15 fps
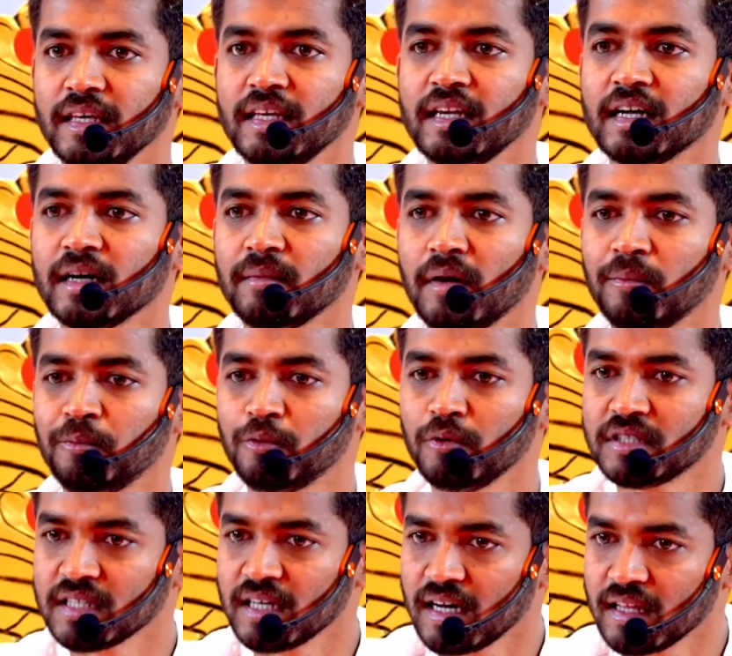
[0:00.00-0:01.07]
இறுக்கமா
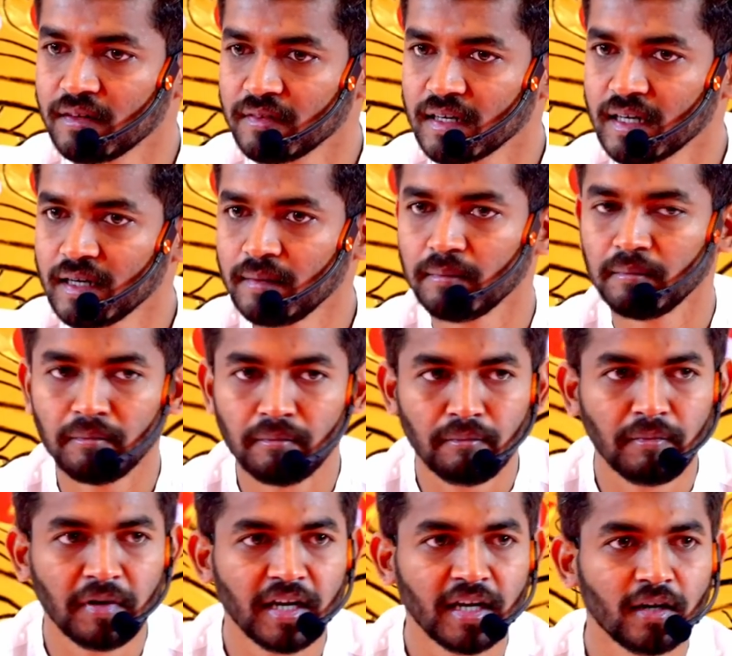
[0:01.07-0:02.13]
பிடிச்சிக்காதவங்க
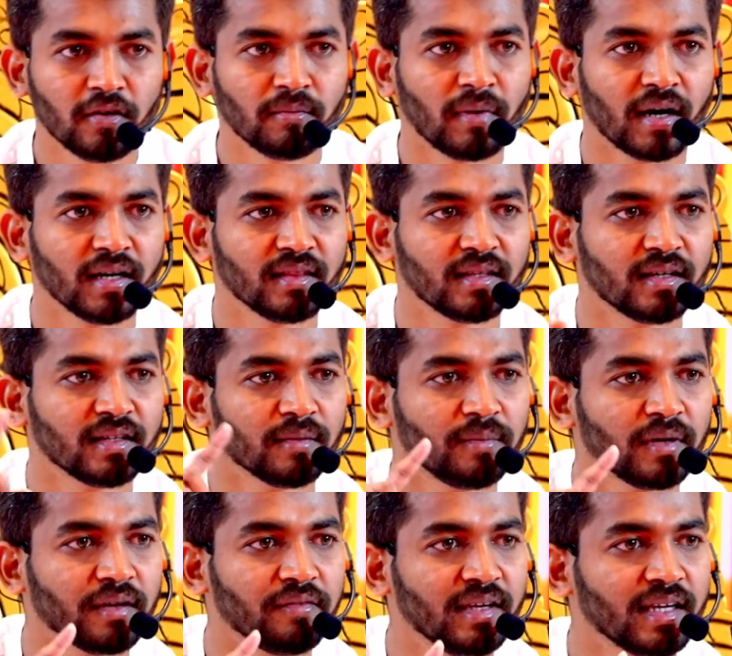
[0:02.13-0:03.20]
மீண்டும் அடுத்தடுத்த
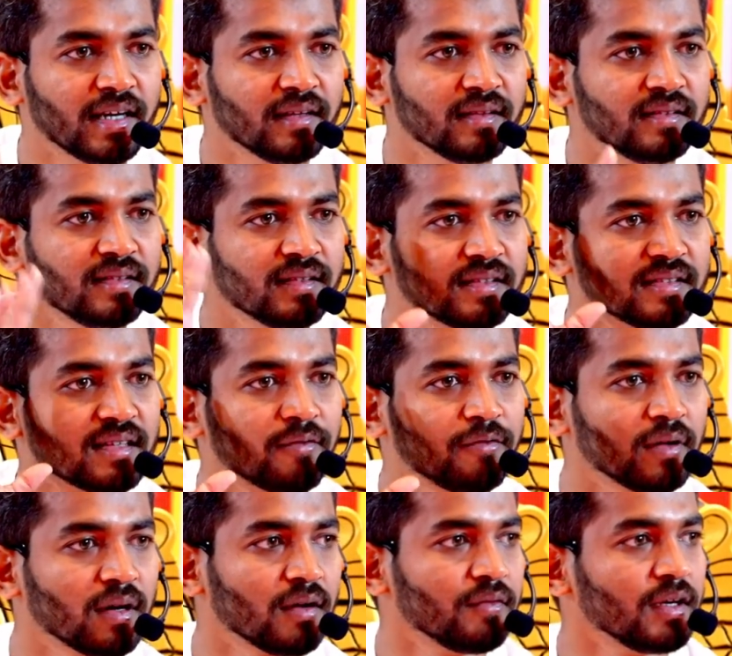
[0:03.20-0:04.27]
பிறவிங்க எடுத்து
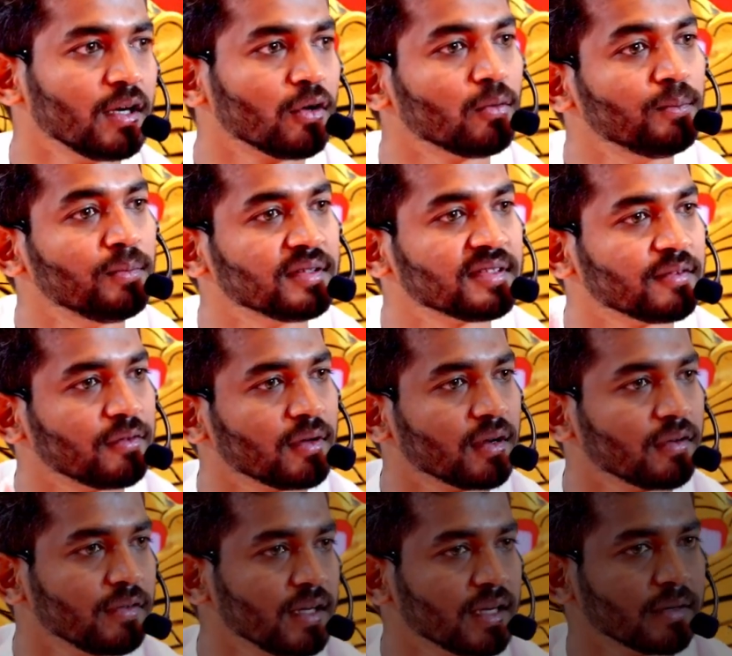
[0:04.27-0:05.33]
சஃபர் ஆவீங்க ரொம்ப சஃபர்
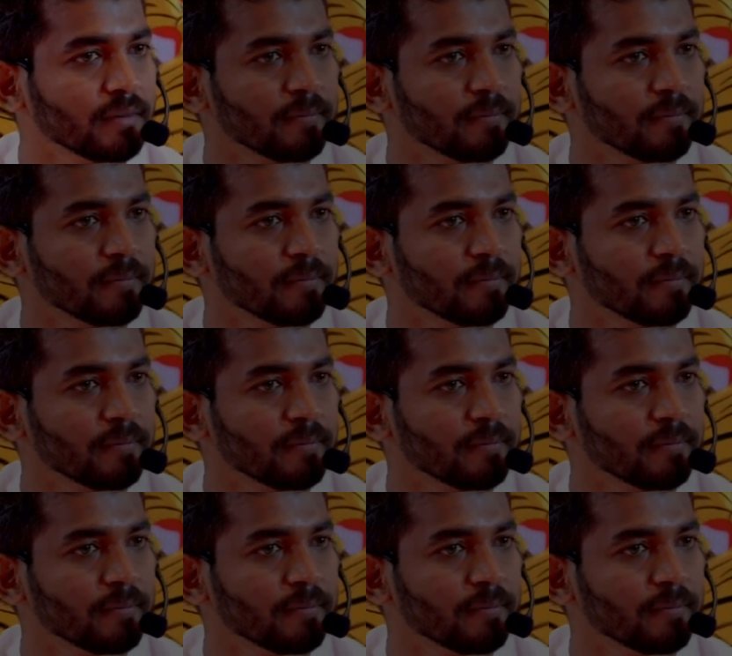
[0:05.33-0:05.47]
ஆவீங்க